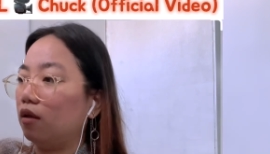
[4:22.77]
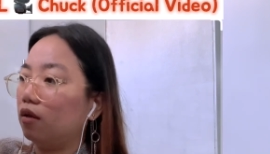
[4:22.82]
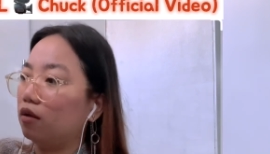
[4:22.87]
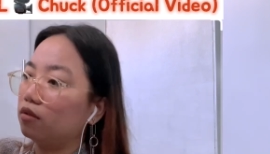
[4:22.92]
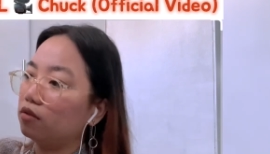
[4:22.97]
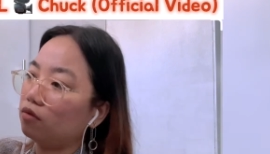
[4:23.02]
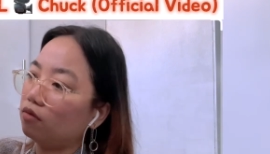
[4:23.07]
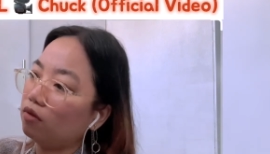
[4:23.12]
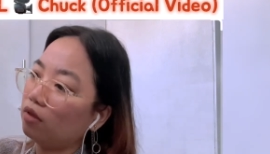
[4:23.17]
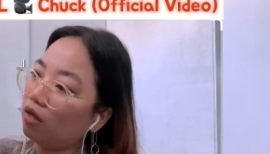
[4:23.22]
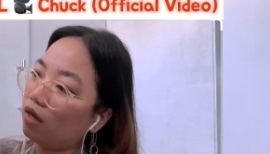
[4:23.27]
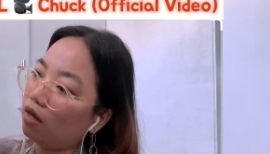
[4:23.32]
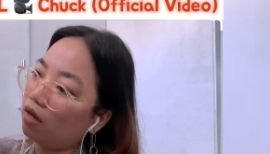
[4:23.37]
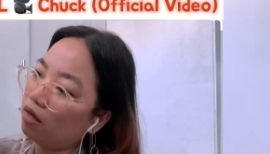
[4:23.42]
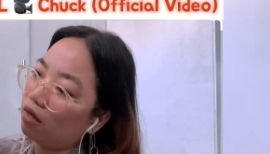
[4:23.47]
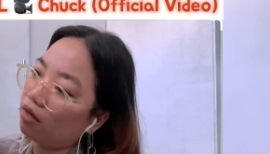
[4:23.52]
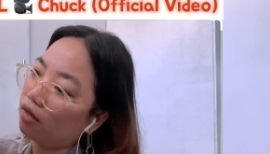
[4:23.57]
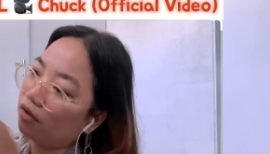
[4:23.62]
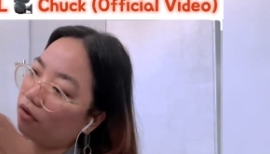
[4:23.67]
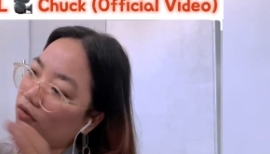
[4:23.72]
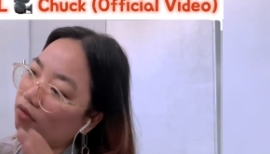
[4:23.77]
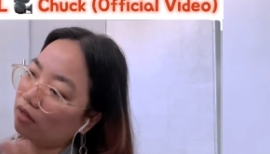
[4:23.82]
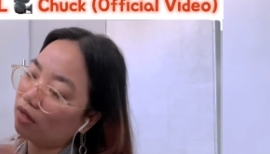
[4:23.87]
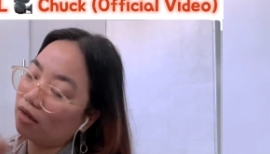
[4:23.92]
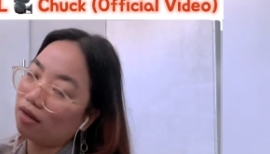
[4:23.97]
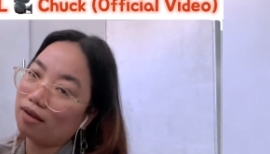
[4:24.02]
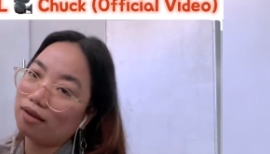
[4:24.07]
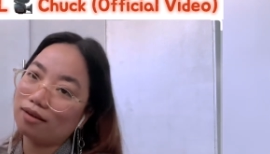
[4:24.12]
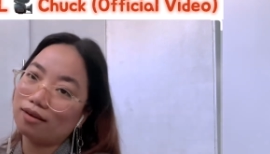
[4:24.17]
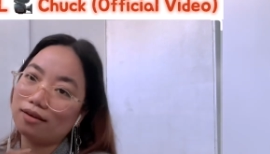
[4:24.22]
So yeah, ayun na
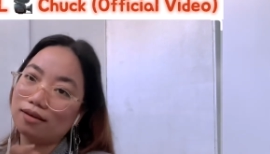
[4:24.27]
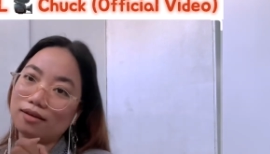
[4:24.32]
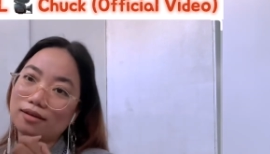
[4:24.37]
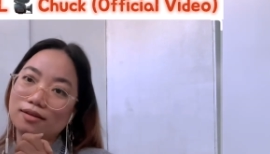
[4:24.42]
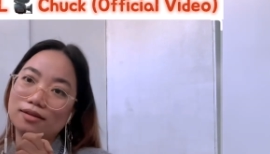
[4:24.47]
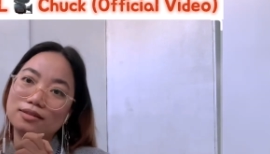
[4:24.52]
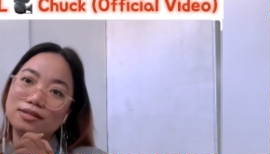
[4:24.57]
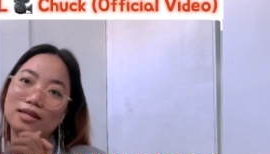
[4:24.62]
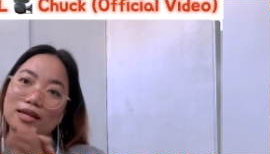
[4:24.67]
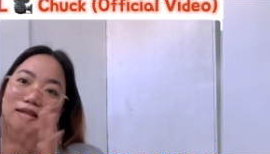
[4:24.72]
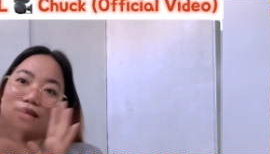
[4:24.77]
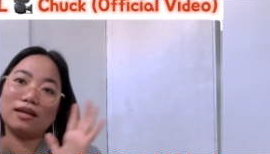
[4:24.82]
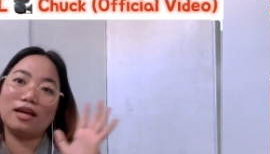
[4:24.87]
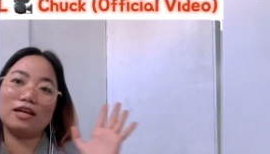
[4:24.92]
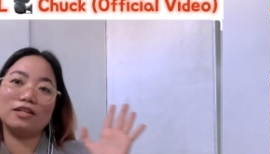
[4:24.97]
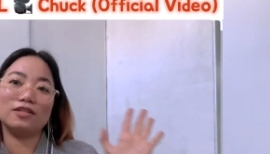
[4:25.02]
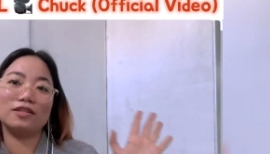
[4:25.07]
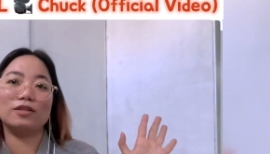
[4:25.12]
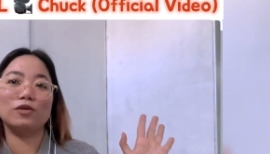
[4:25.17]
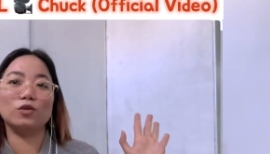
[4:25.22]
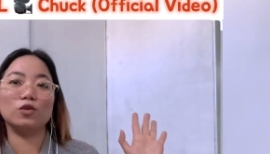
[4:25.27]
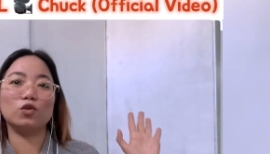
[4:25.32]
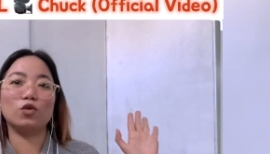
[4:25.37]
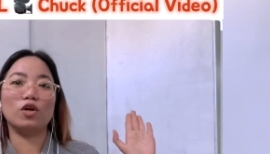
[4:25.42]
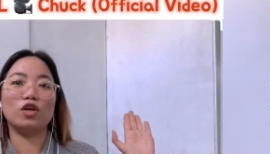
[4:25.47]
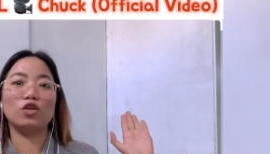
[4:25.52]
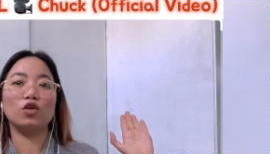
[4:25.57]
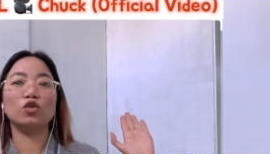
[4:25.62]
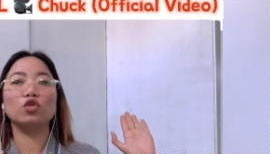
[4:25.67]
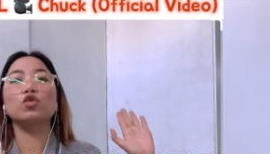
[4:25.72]
nga. Ah, sana guys ay eh, nagustuhan
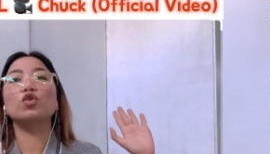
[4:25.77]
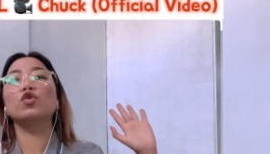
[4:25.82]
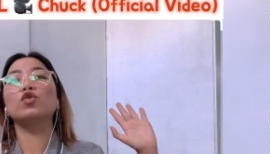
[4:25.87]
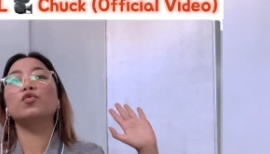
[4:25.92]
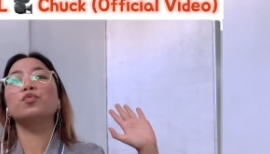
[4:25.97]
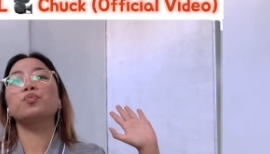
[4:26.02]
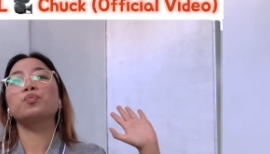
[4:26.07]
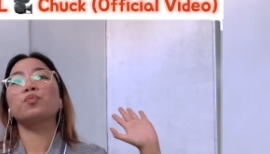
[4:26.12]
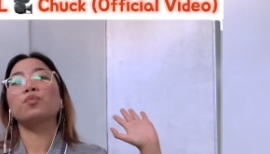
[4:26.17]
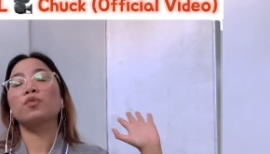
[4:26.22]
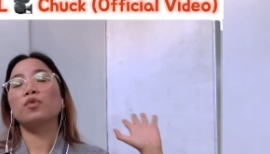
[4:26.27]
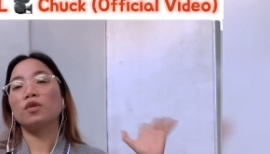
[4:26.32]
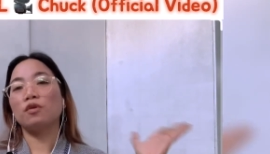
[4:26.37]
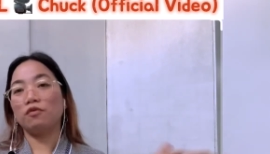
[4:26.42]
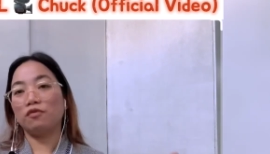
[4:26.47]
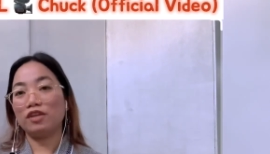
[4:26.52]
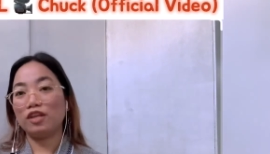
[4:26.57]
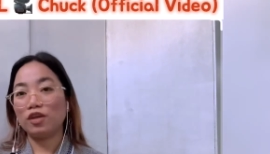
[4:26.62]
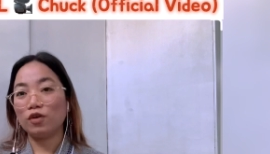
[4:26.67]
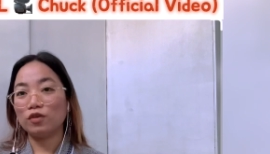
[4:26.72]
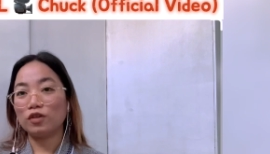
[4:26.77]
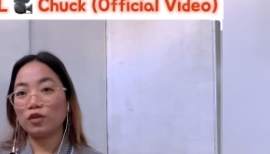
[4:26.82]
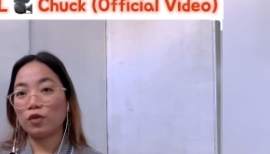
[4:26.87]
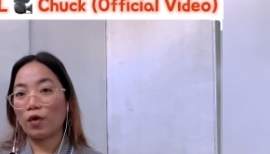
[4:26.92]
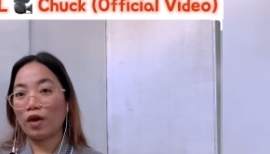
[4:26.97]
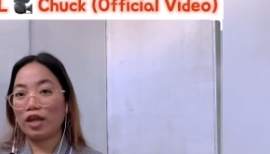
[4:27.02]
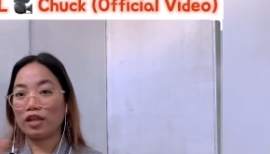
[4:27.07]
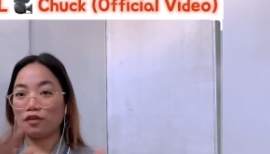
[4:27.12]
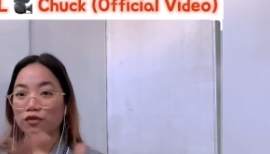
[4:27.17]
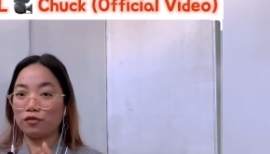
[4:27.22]
nyo tong video na to
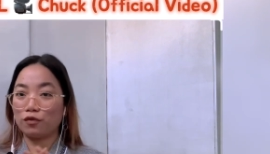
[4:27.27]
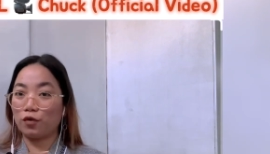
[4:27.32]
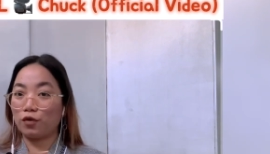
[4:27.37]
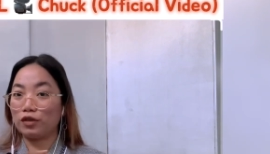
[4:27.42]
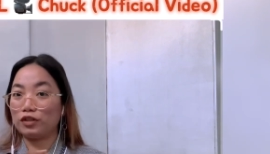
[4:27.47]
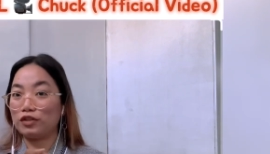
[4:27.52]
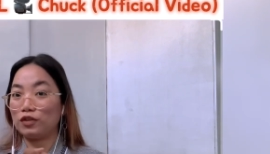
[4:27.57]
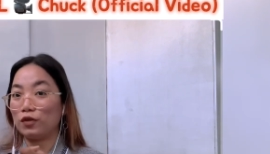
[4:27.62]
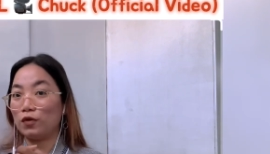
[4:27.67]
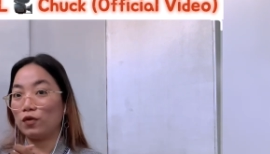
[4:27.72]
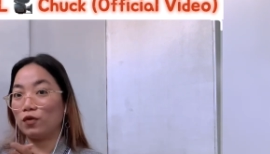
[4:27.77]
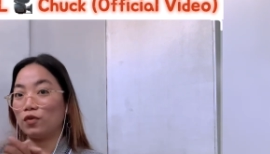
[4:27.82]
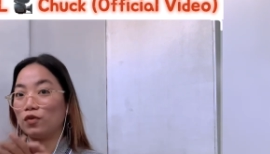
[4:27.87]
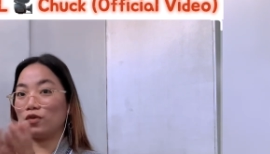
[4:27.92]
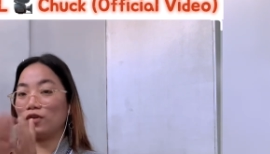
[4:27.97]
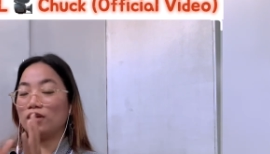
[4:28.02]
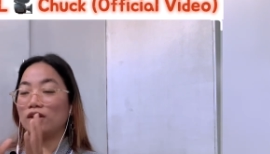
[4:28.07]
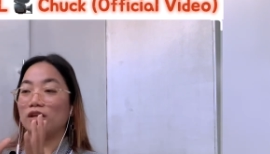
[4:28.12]
and of course yung